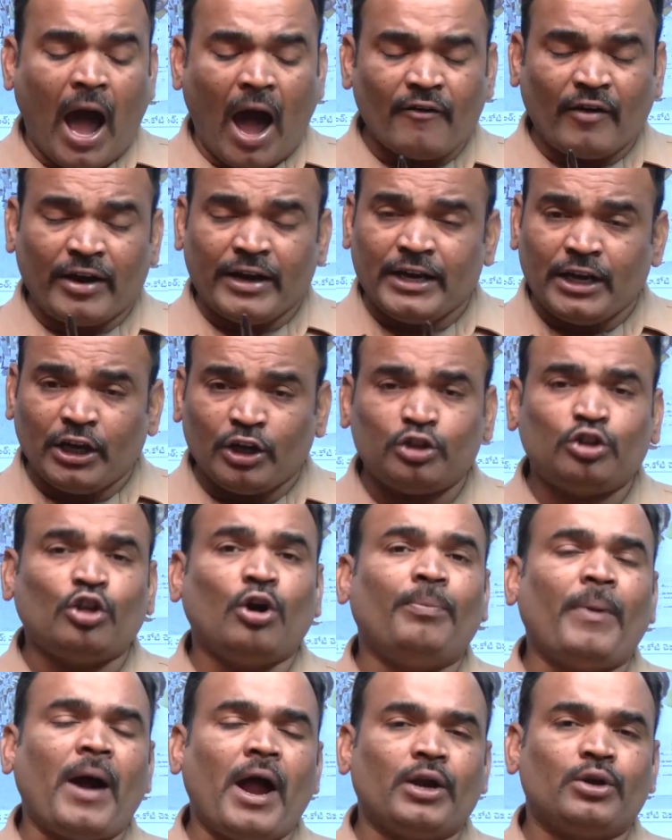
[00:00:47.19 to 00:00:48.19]

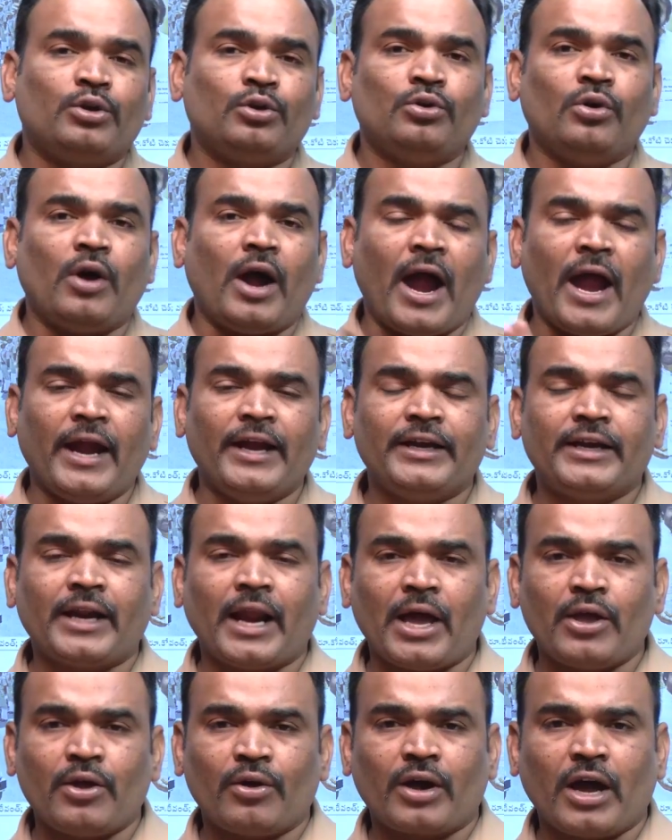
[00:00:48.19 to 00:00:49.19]
అవన్నిటితో పాటు
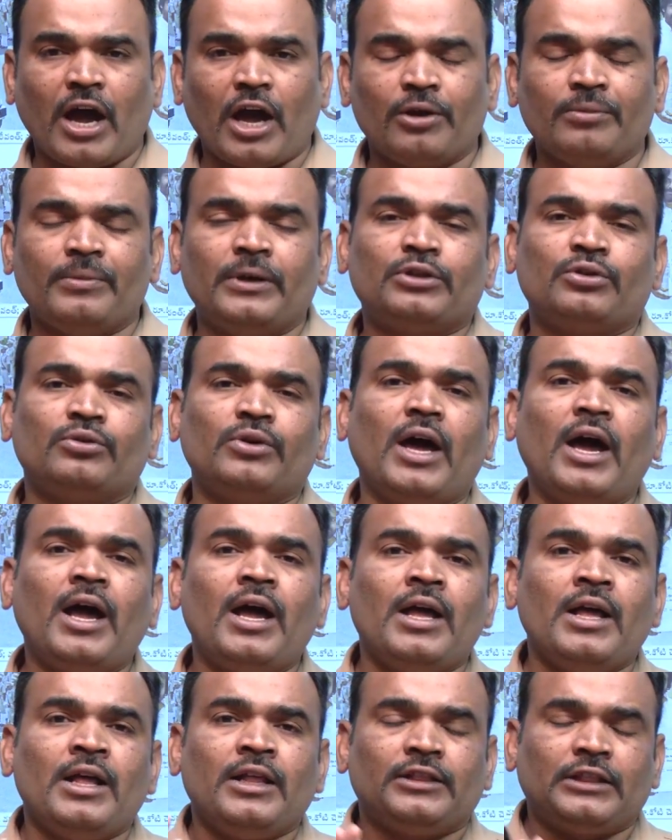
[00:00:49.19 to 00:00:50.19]
హైడ్రా యొక్క అనుమతి కూడా
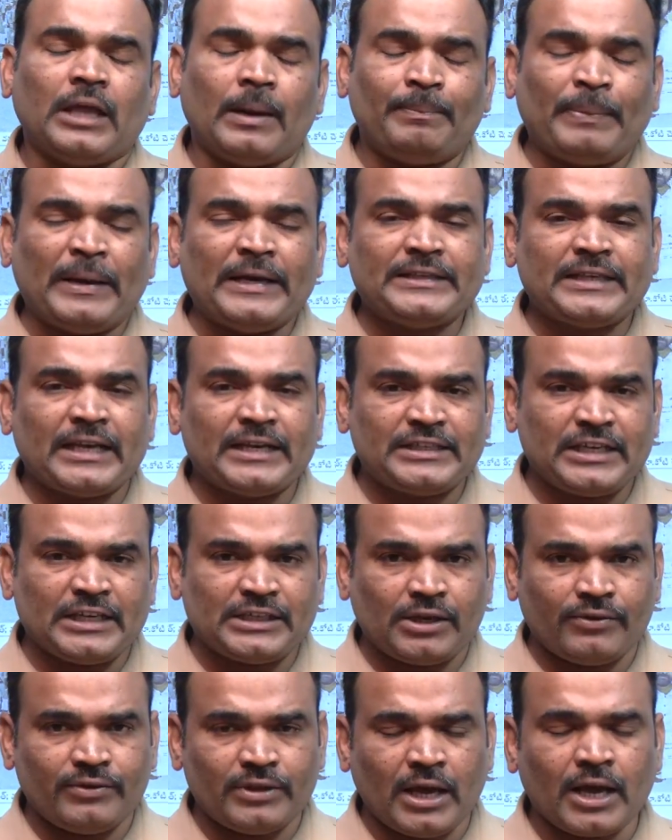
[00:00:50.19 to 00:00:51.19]
తప్పనిసరి
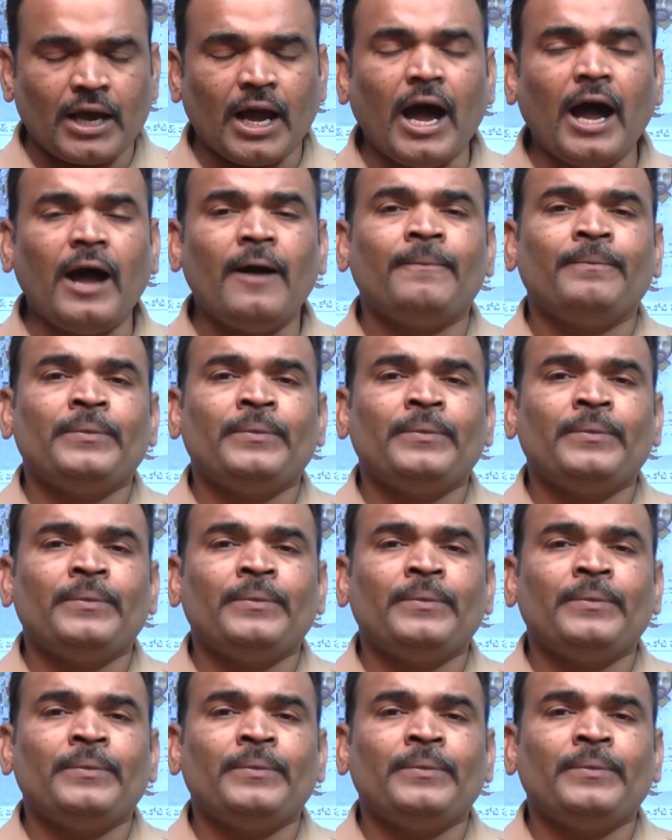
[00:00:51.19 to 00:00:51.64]
చేసే విధంగా